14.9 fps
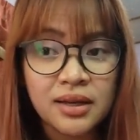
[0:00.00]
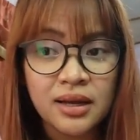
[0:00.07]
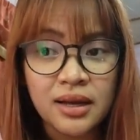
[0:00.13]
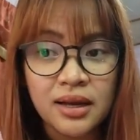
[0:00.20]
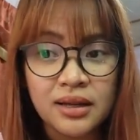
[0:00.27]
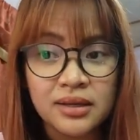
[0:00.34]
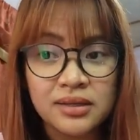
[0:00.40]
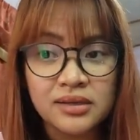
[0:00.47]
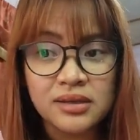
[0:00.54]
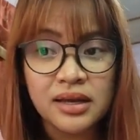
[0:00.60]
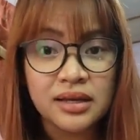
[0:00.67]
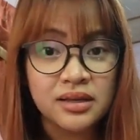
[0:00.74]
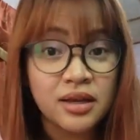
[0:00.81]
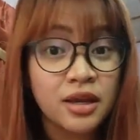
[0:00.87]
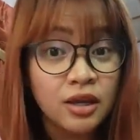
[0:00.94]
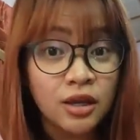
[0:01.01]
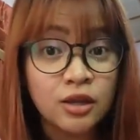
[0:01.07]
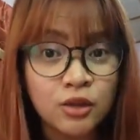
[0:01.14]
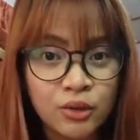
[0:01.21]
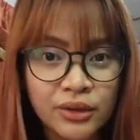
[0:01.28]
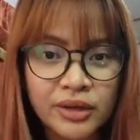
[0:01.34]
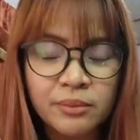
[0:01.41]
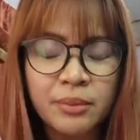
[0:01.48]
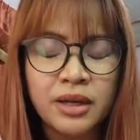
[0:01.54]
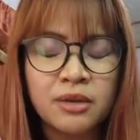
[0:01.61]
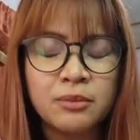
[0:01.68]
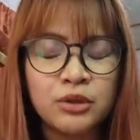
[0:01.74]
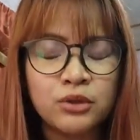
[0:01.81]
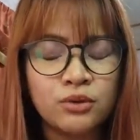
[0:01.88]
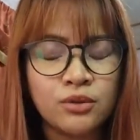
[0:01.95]
uh, kay, kay Lord para
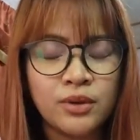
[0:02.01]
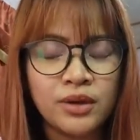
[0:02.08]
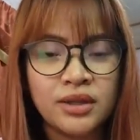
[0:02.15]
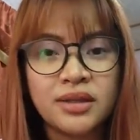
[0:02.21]
matulungan